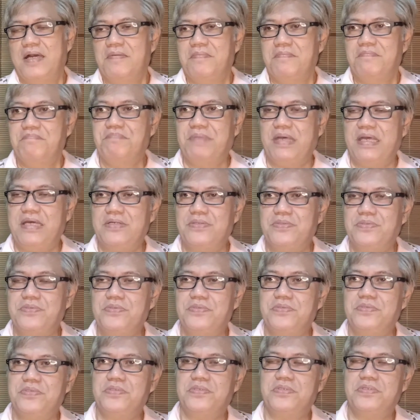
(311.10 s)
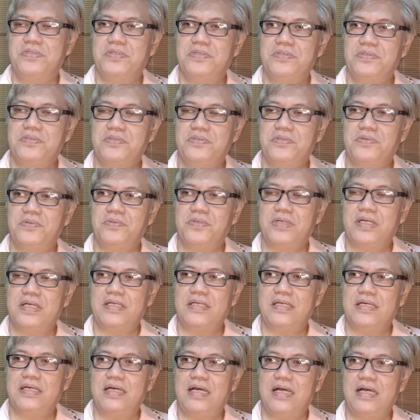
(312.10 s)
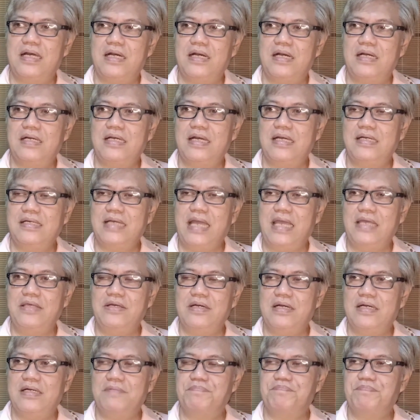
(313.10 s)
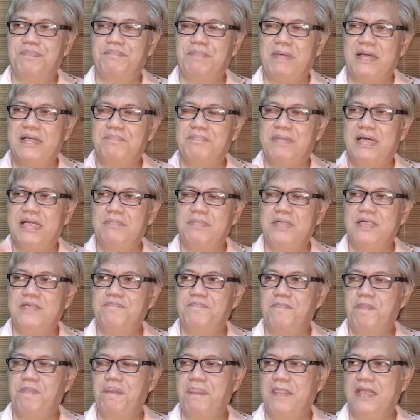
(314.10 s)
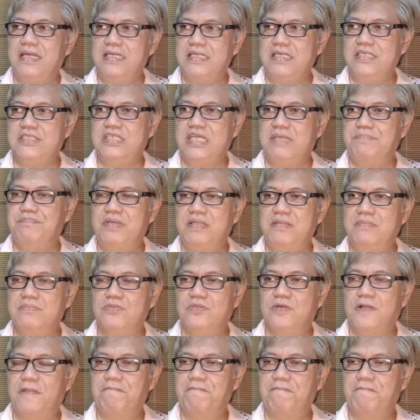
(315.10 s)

Pero, uh, ngay- para, para bang iisipin mo,